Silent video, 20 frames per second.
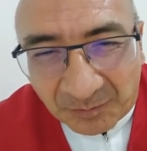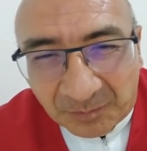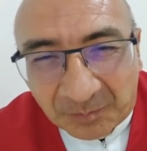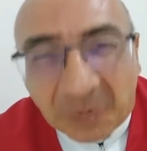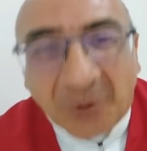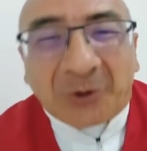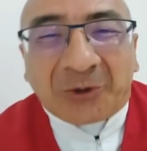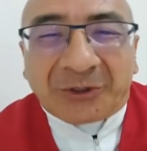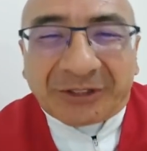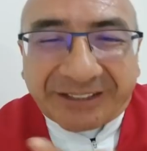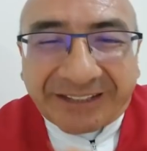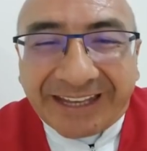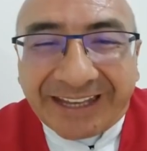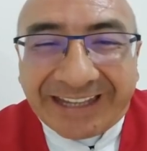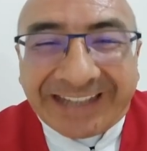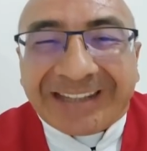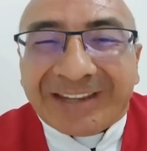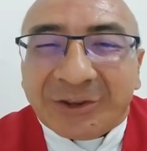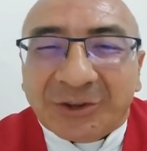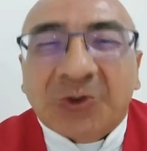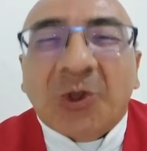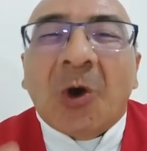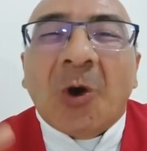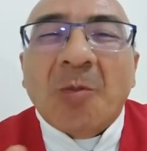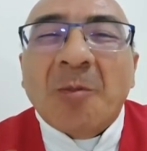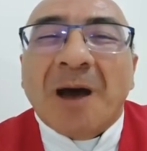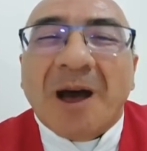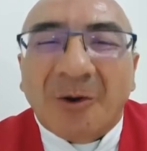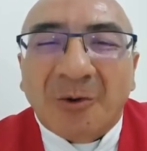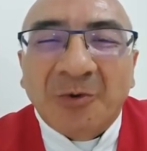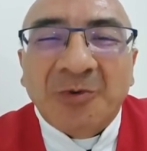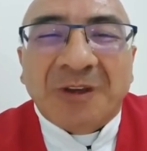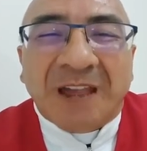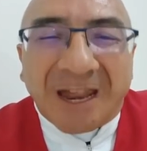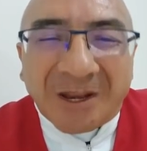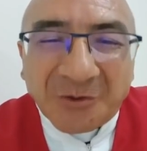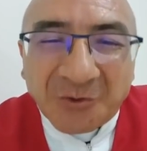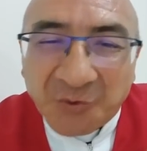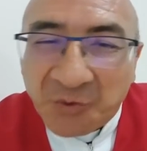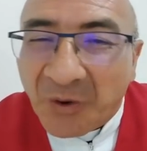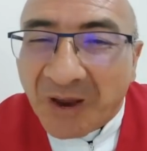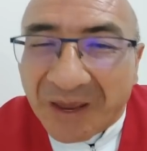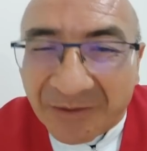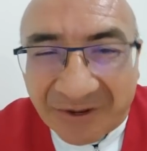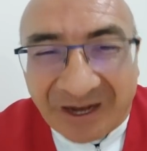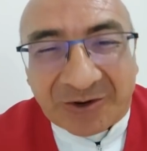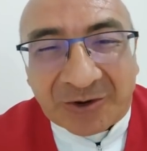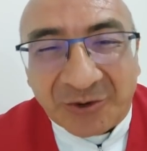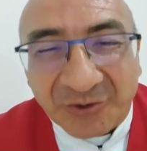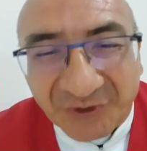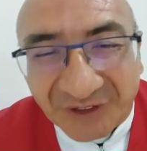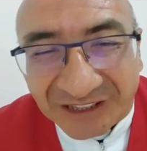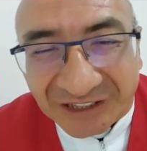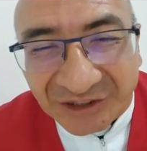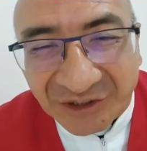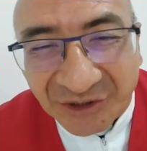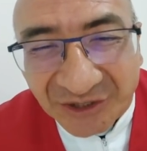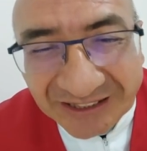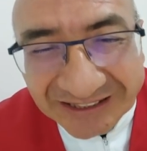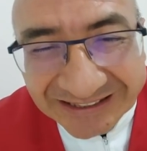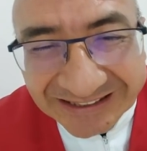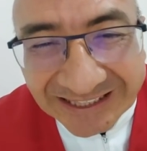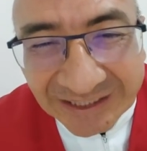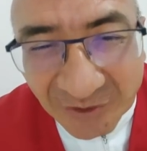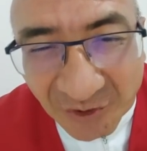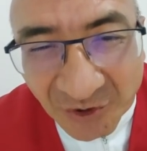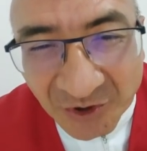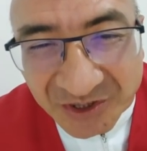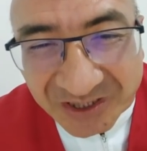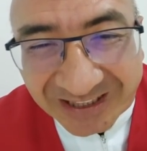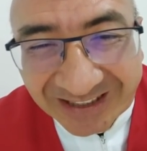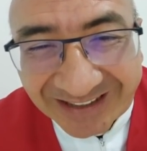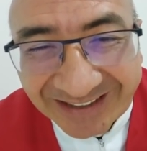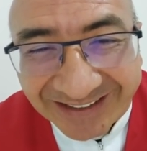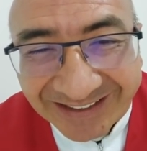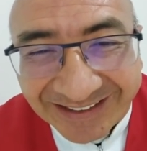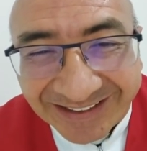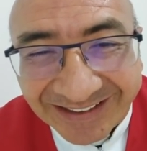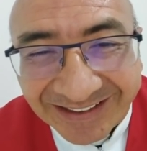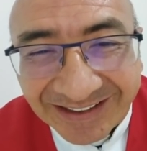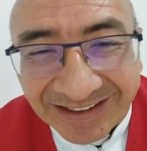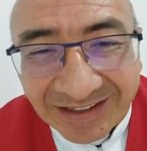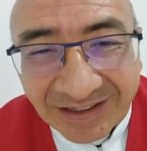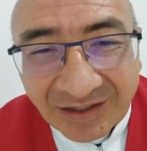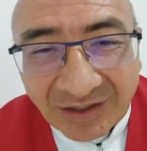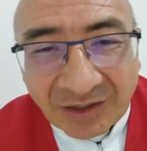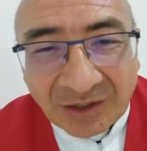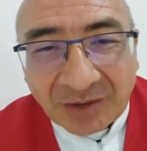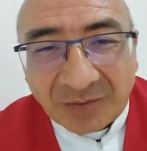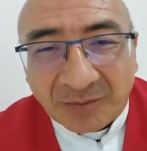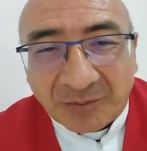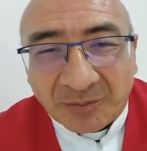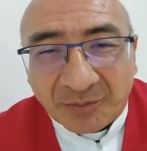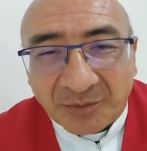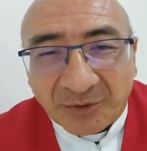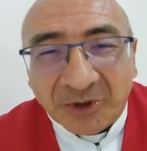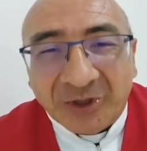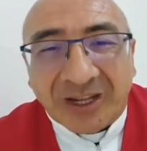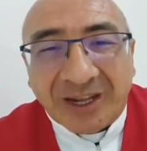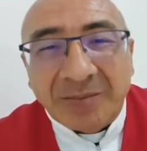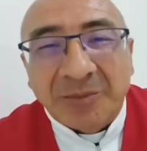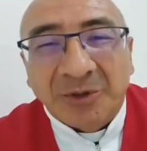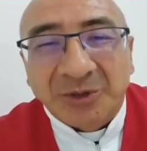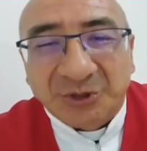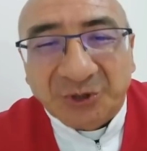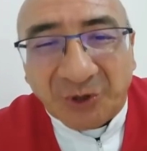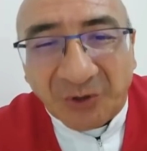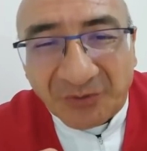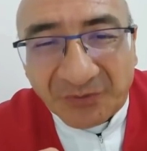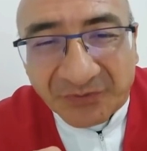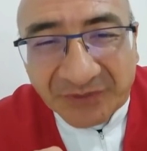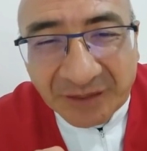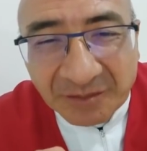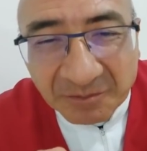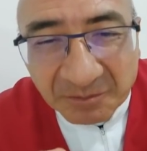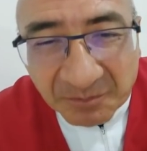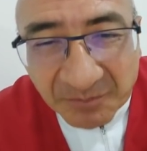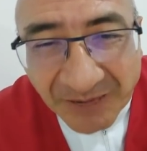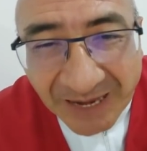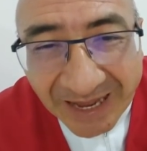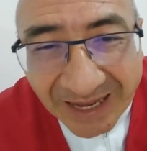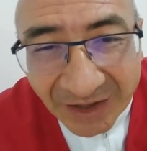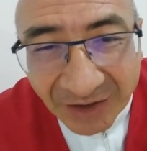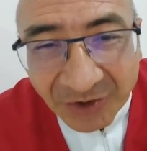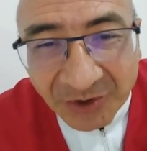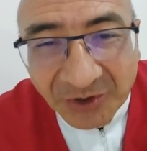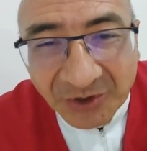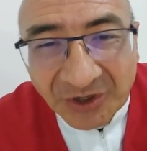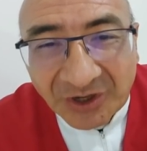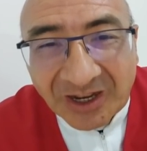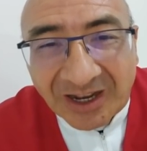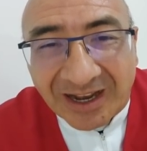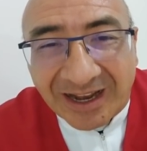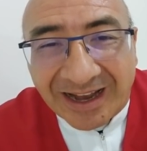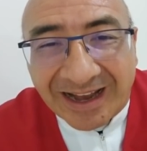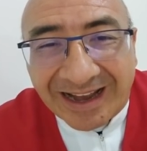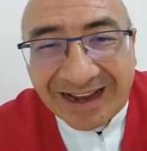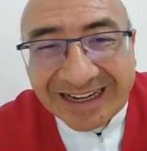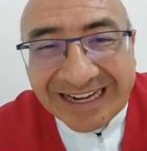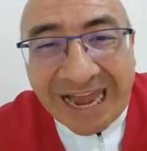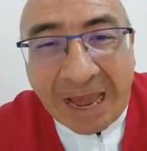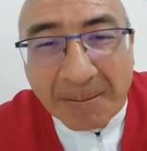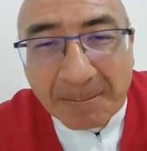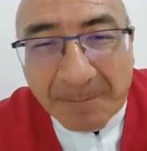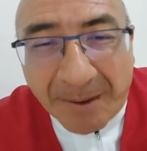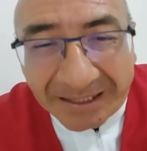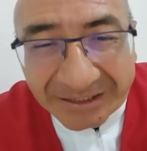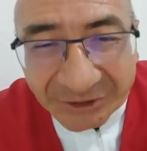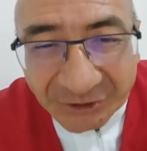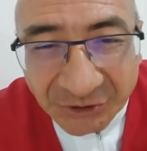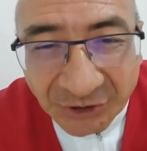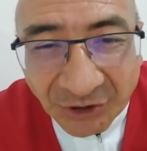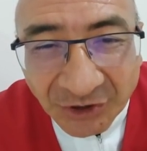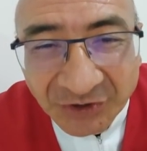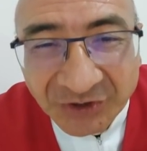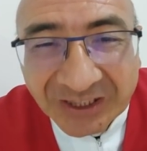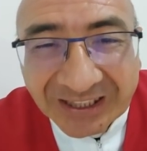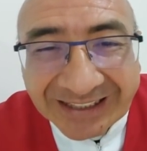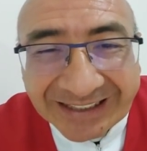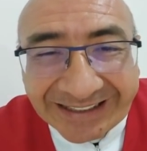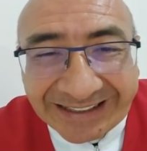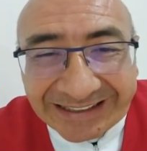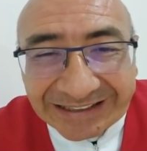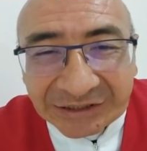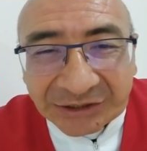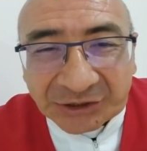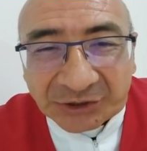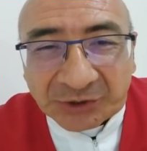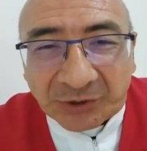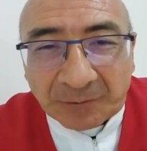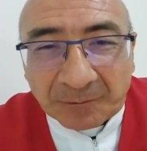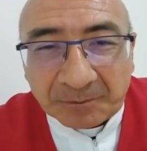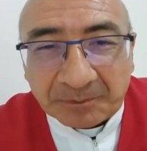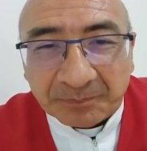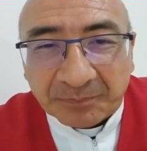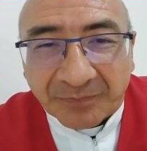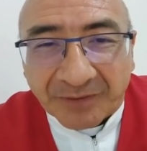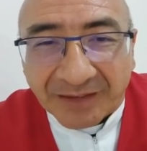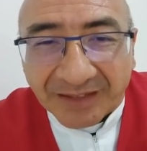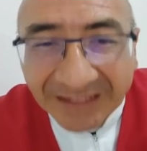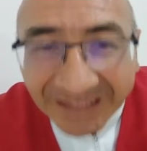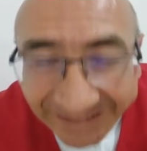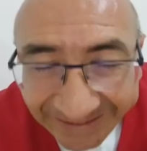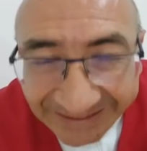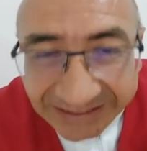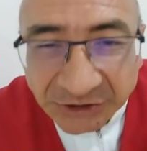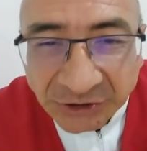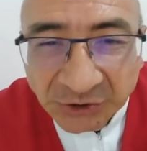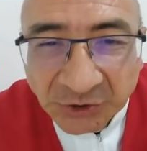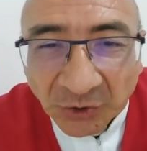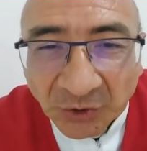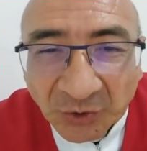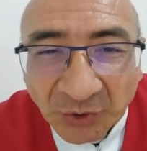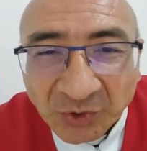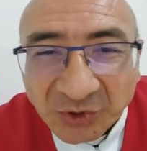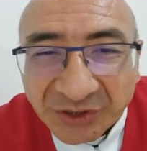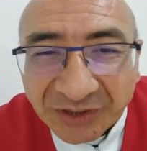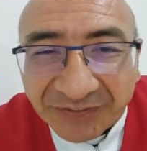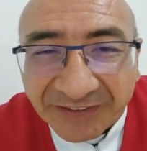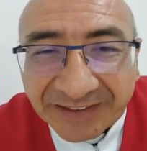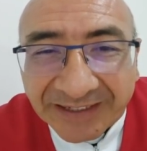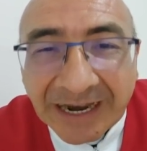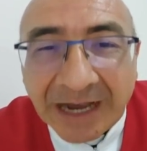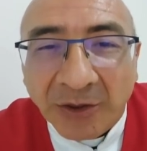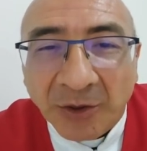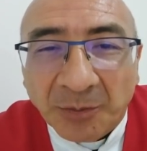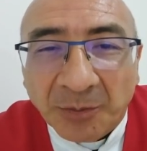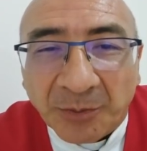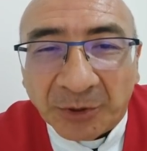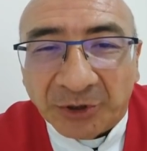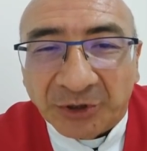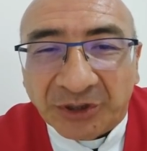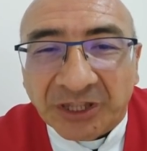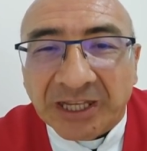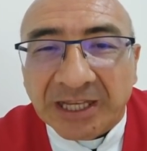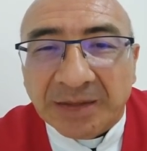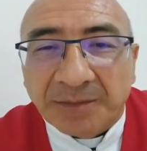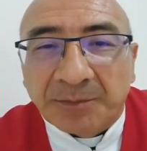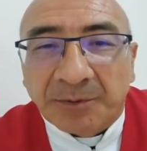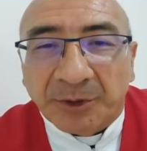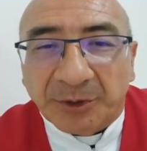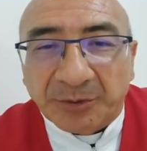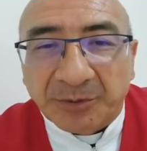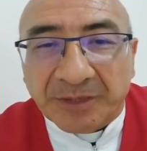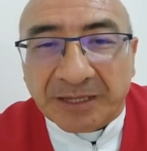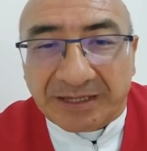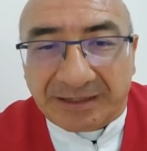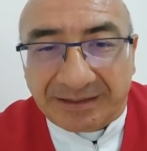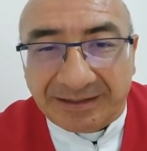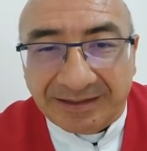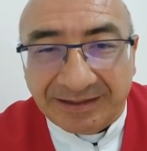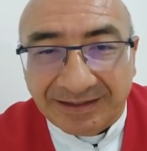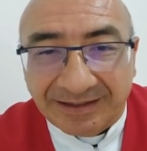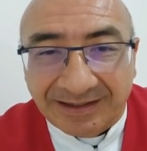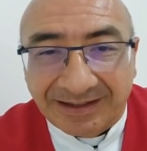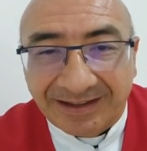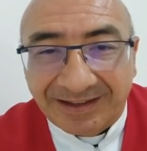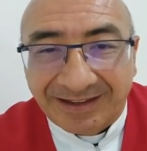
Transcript: ¿Por qué toma una nueva condición esta noche? Porque hemos contemplado la pasión de Cristo, Cristo crucificado por ti y por mí.